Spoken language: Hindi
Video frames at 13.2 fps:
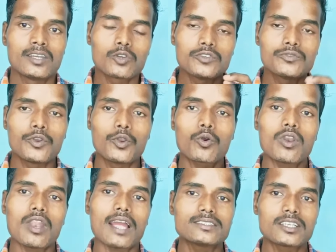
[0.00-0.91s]
तो इस वीडियो
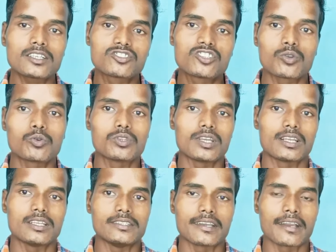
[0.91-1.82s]
को लास्ट तक जरूर
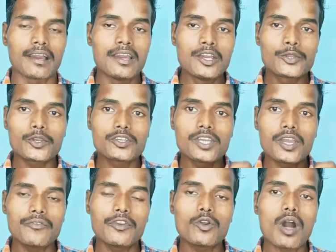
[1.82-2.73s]
देख लीजिएगा क्योंकि
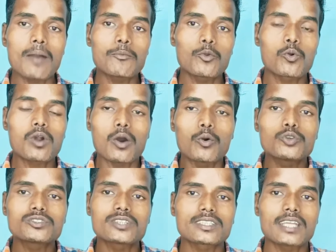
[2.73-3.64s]
ये वीडियो आप लोगों का
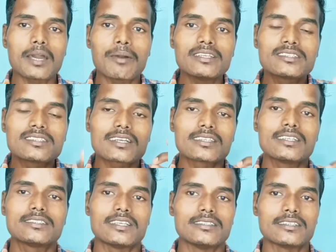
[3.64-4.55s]
हो सकता है भाई
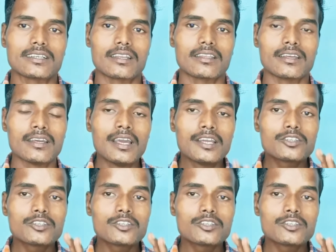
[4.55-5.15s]
तकदीर चेंज कर दे